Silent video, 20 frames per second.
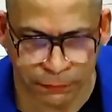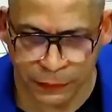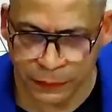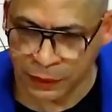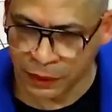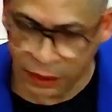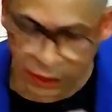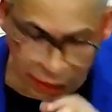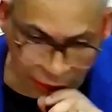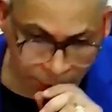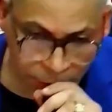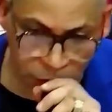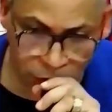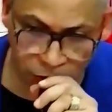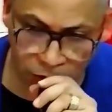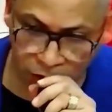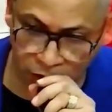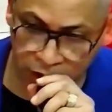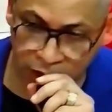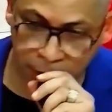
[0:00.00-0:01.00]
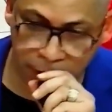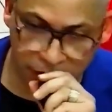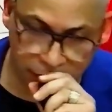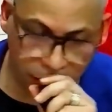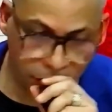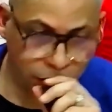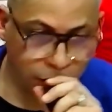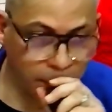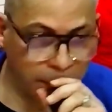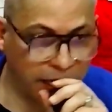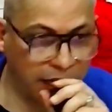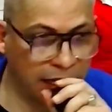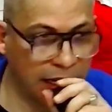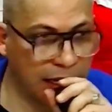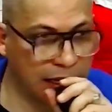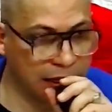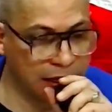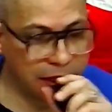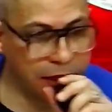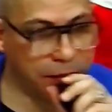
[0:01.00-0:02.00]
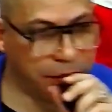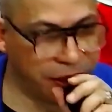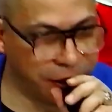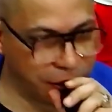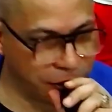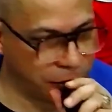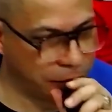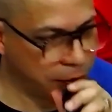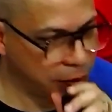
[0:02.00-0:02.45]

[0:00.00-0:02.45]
Acabou, glória, mas eu vou pregar a si mesmo.